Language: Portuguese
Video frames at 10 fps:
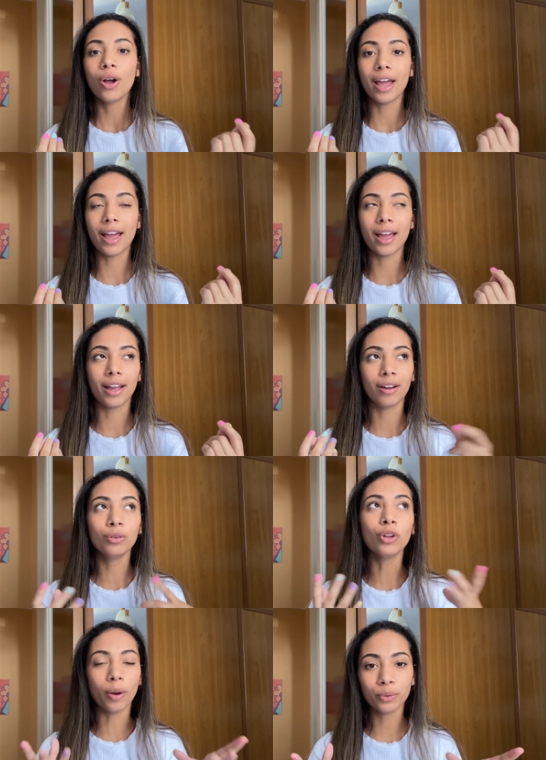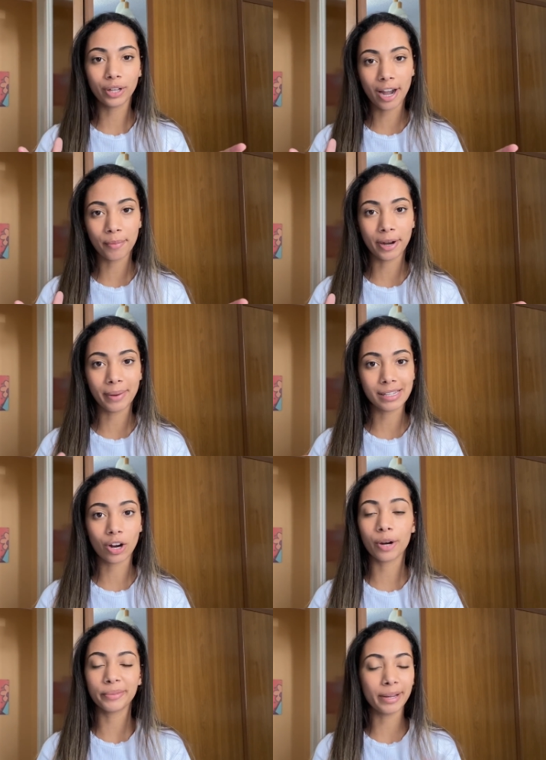é, o nome do creme, né? Mas
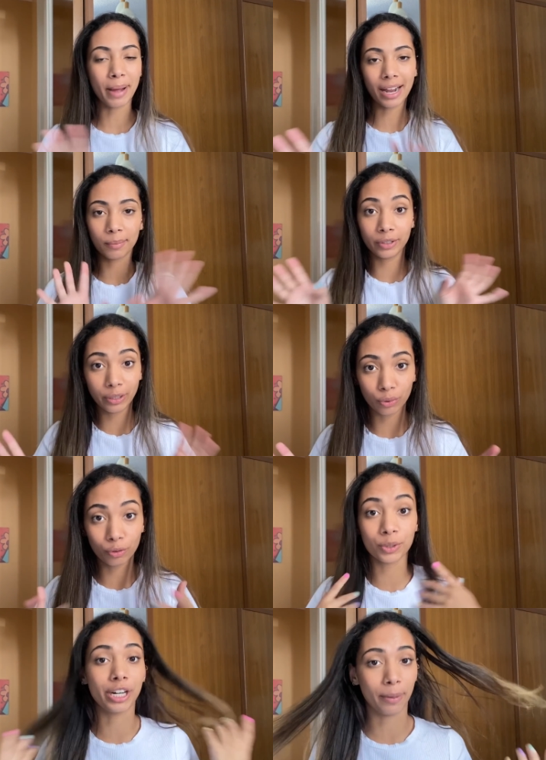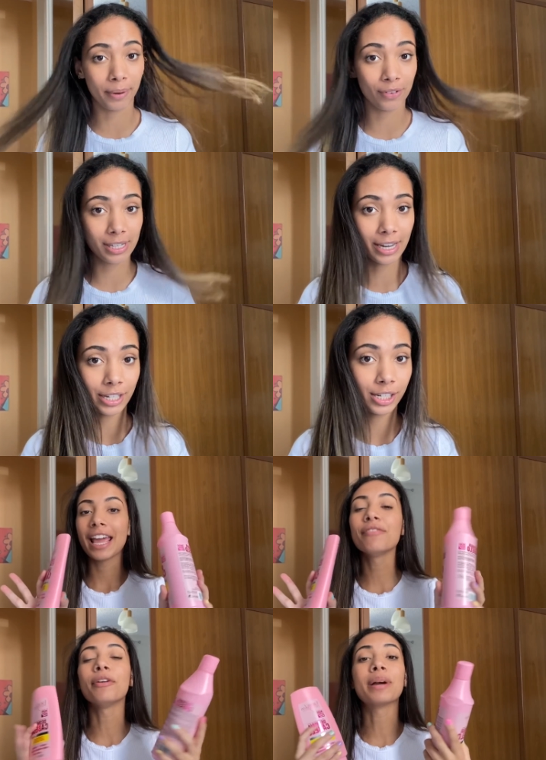agora eu mudei marca, mudei tudo, vou mostrar aqui pra vocês.
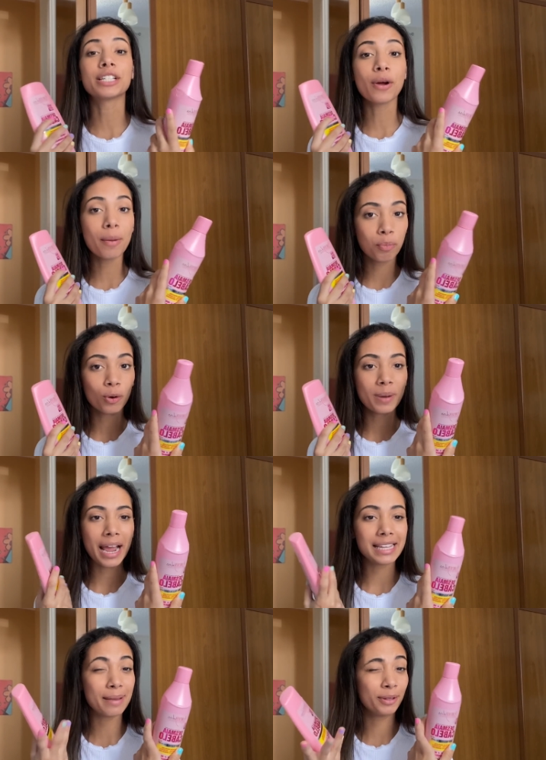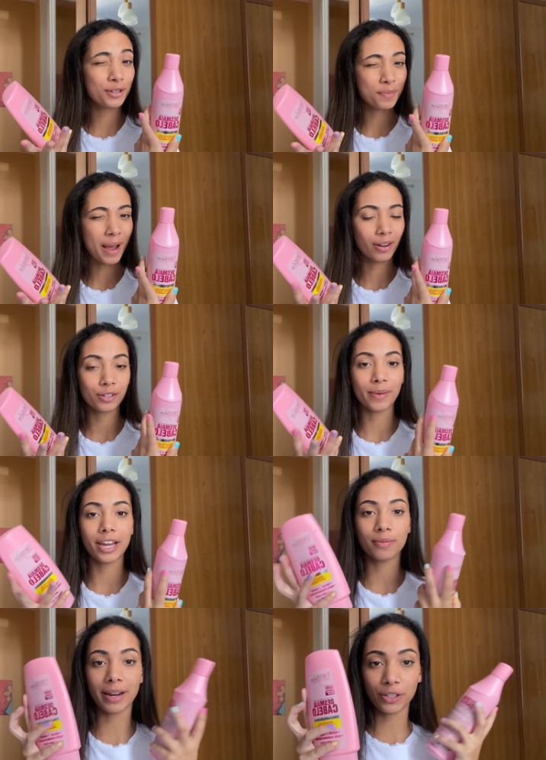Enfim, mas não é publi, é recebidos pagos
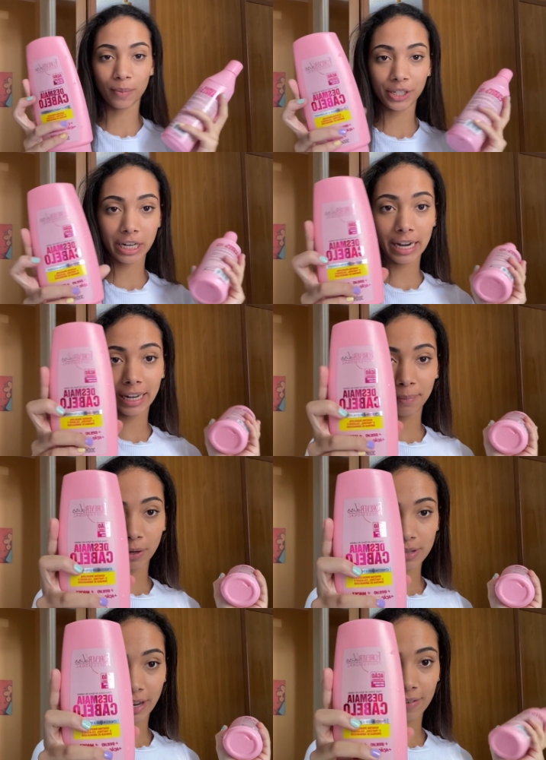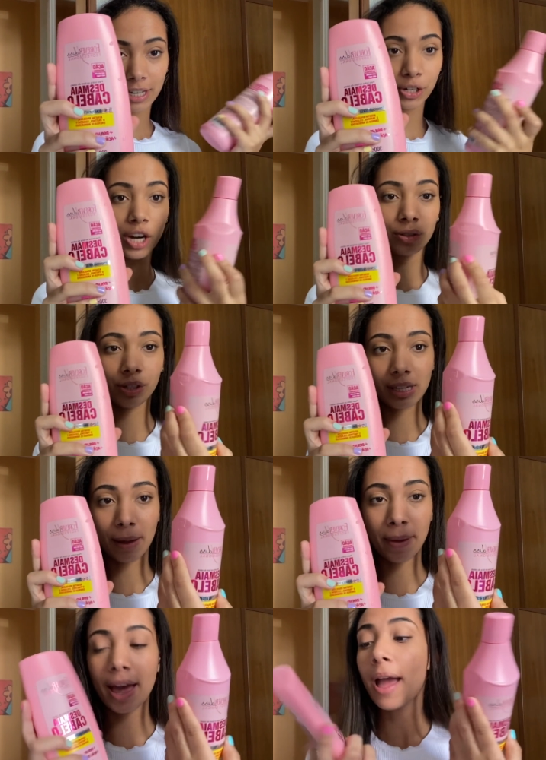mesmo, mas tô mostrando aqui porque eu sei que vocês gostam de
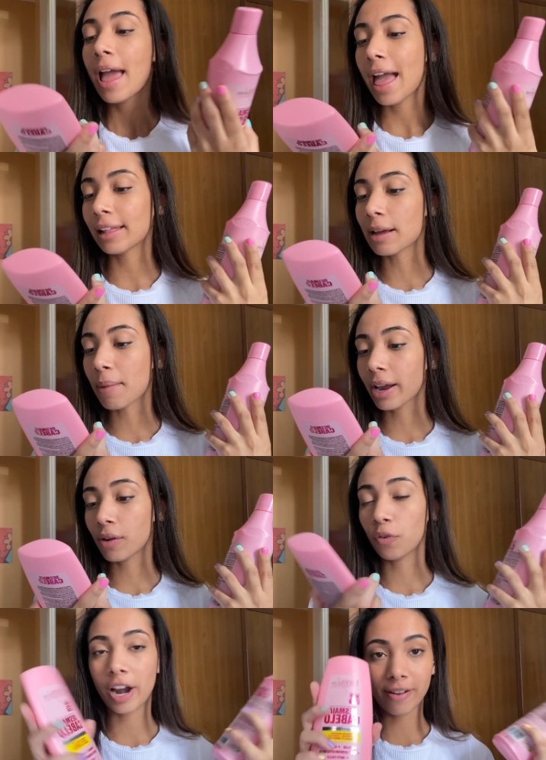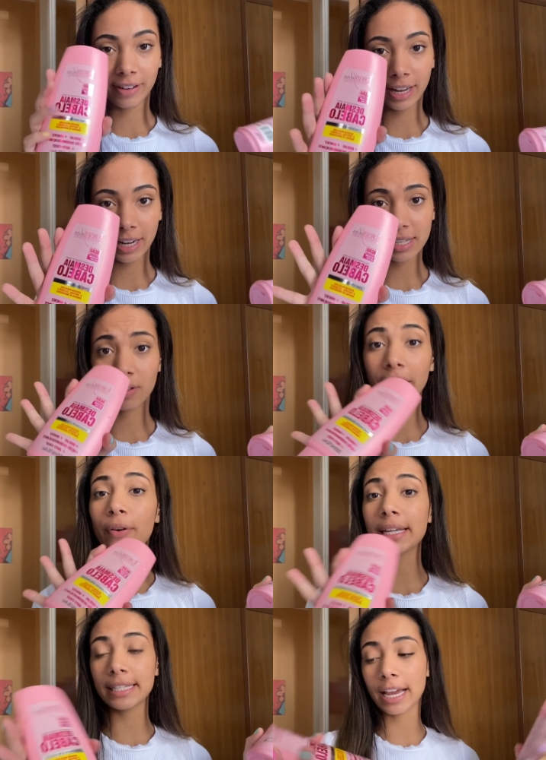saber. É da marca Forever Liz, eu nem
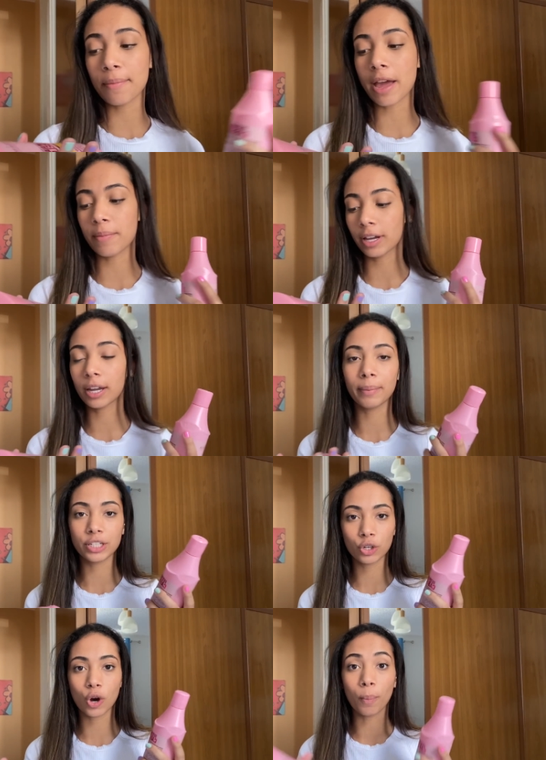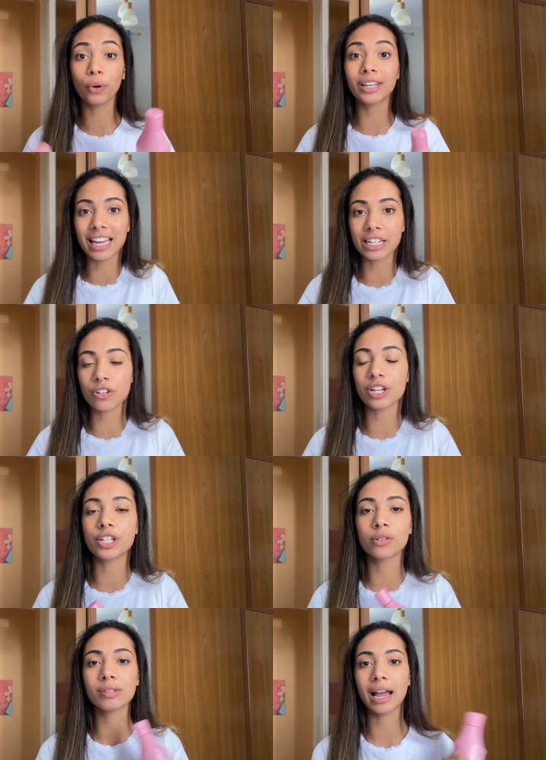conhecia, a minha amiga que me indicou, porque, gente, eu já
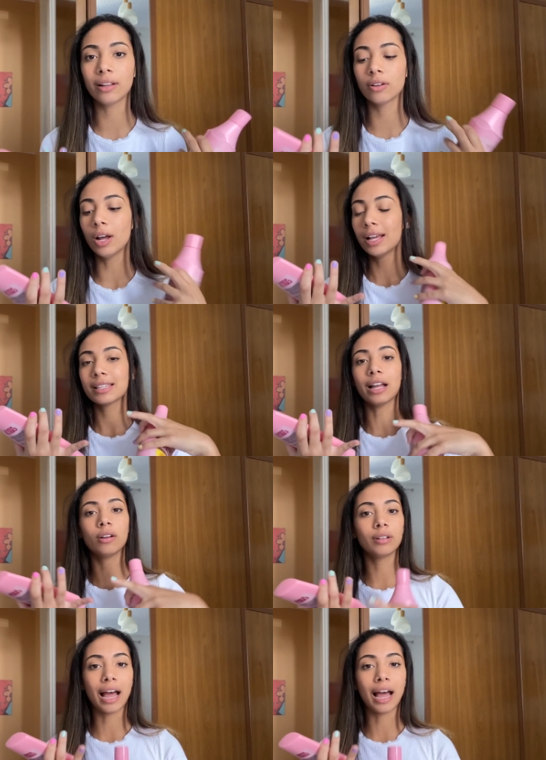tinha usado Salon